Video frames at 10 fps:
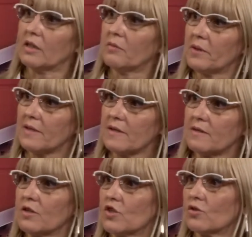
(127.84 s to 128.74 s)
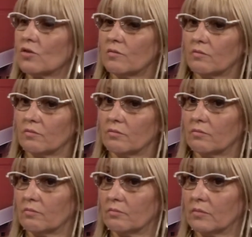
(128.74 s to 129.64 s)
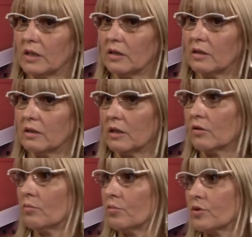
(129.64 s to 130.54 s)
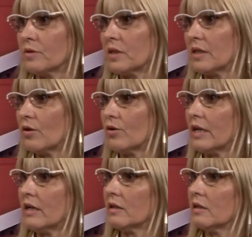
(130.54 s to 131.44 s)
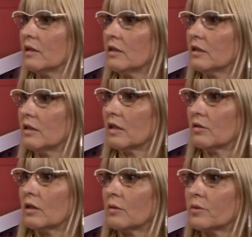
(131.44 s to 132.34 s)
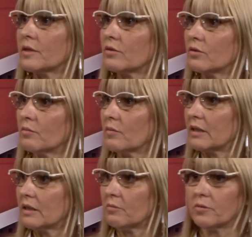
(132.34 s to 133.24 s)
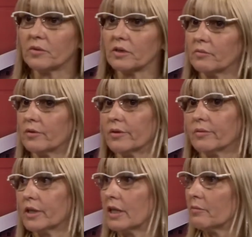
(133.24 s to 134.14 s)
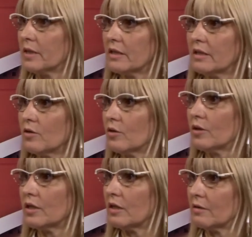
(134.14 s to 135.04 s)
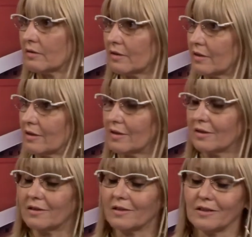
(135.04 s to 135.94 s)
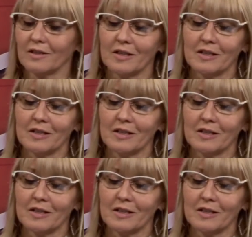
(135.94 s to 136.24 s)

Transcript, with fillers: ¿Qué pasa si yo mm, me tengo, puse media hora y después estoy más tiempo? Por ejemplo, voy al médico y se... Este,